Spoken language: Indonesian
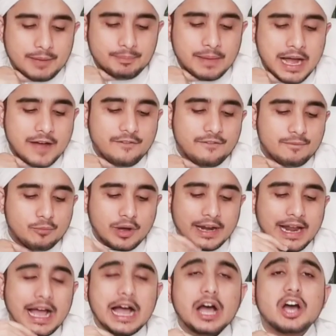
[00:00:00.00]
Eh maaf,
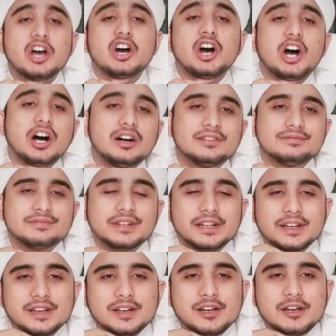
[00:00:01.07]
bukan ha kha.
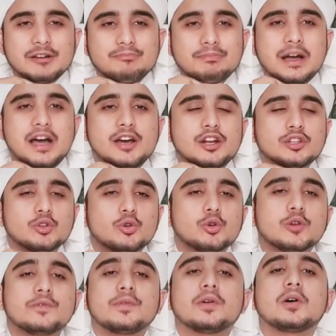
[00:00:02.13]
Makhraj
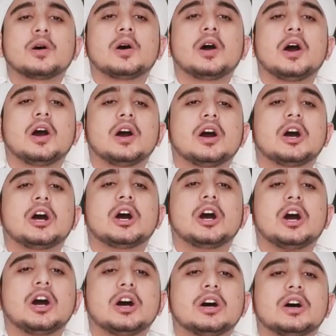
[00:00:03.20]
huruf kha
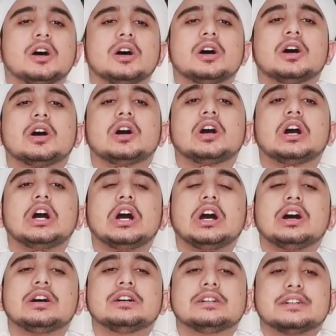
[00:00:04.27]
kha
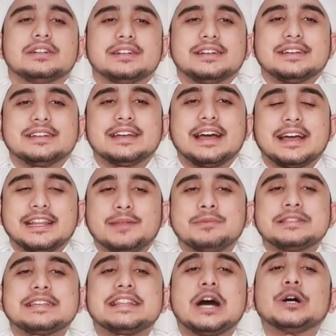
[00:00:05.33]
kha. Nah, kita
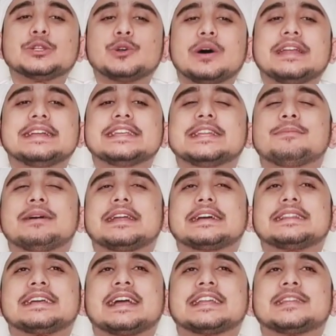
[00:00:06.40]
bisa tahu tuh adanya di
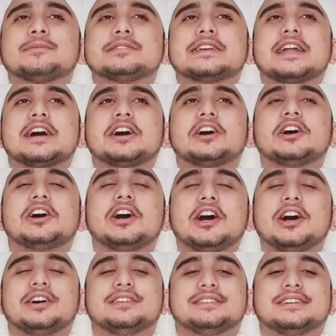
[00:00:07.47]
mana ketika kita bicara
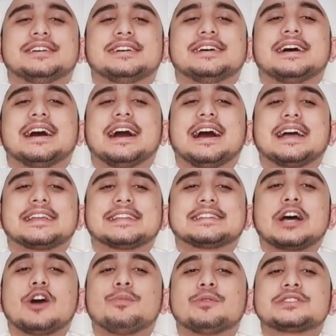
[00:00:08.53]
kha. Nah,
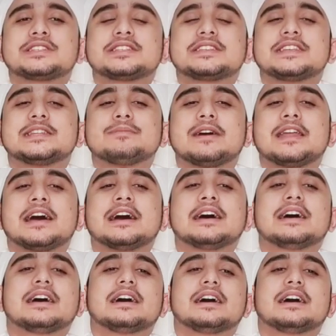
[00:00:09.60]
kita tahu posisinya di mana.